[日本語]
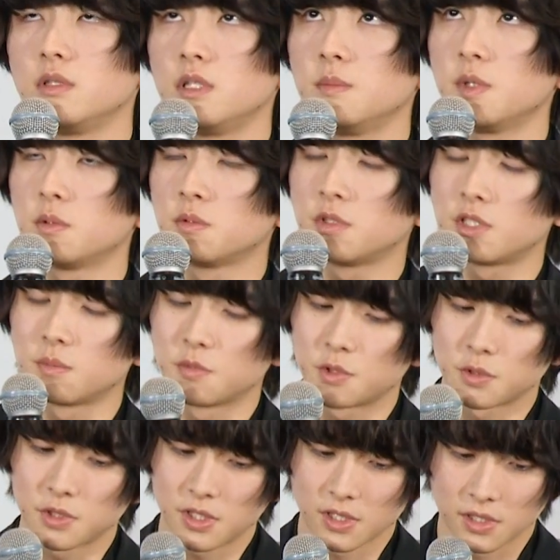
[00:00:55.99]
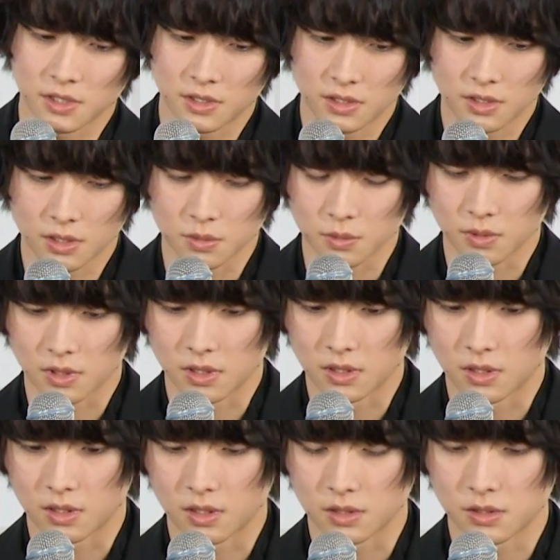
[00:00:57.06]
今の事務所に入ったの
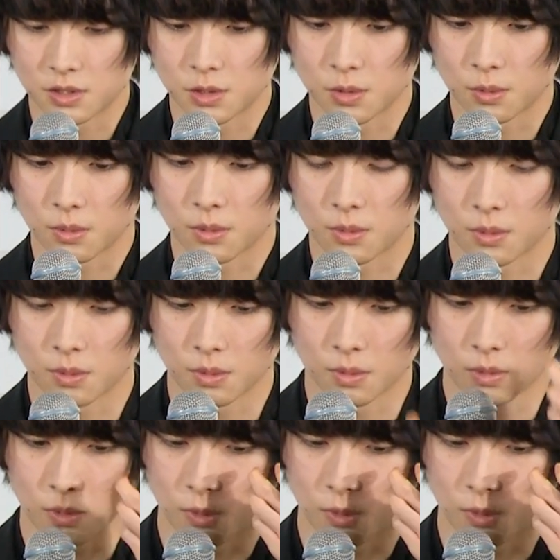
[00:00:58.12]
が小